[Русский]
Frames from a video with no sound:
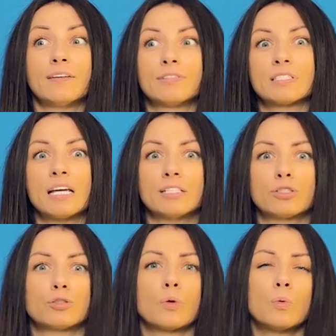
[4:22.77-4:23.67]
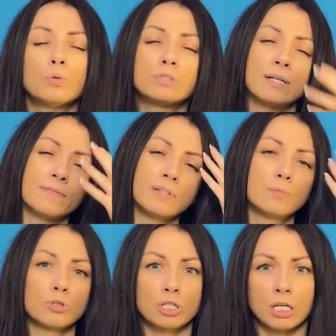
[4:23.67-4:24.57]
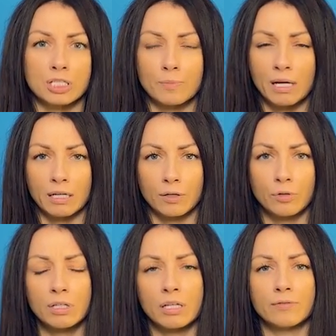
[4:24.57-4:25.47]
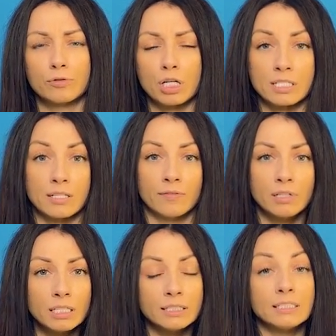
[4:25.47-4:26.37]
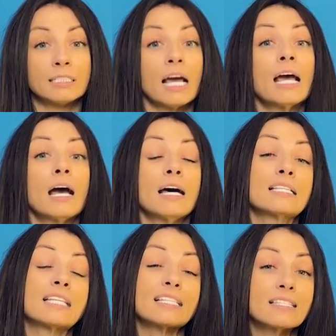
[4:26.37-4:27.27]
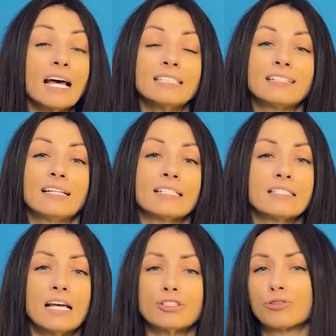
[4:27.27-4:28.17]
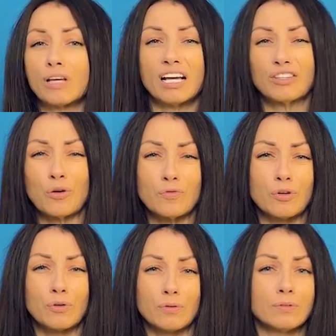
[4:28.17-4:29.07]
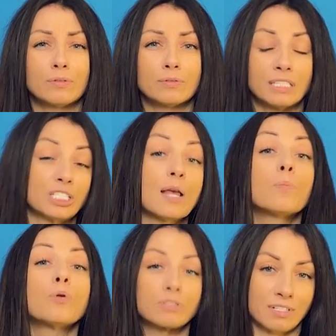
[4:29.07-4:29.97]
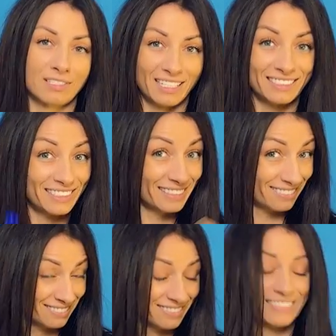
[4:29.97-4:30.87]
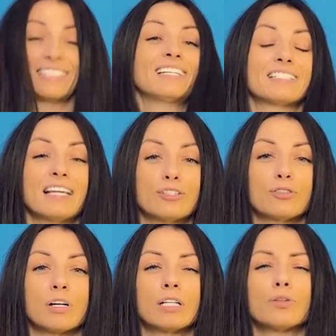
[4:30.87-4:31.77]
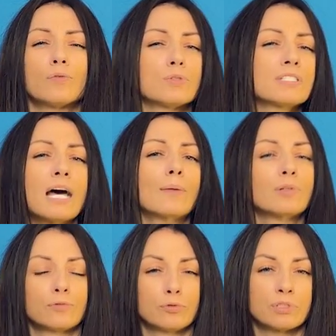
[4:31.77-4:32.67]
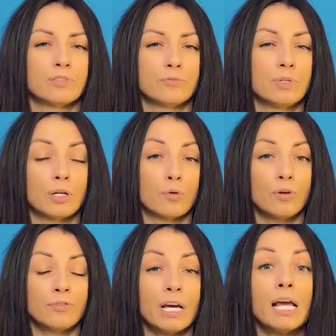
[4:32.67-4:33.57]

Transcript: вы знаете, что утром вы, боже, кошмар какой, как вы ужасно выглядите. Сознание Сознательно я знаю, что я готовлю, э, точнее подсознательно, я знаю, что я готовлю самый вкусный в мире кофе,